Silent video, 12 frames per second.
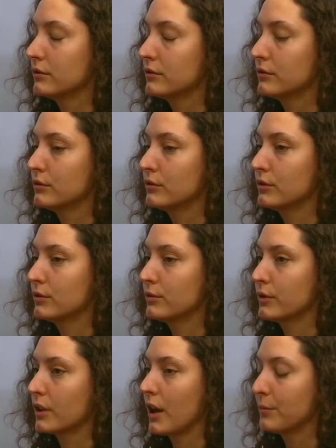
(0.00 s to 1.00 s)
Und
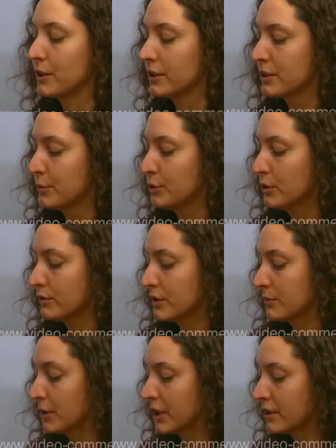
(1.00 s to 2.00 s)
habe dann das
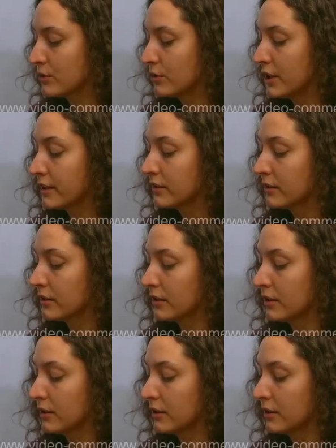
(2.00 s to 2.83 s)
Bedürfnis, mich hinzulegen.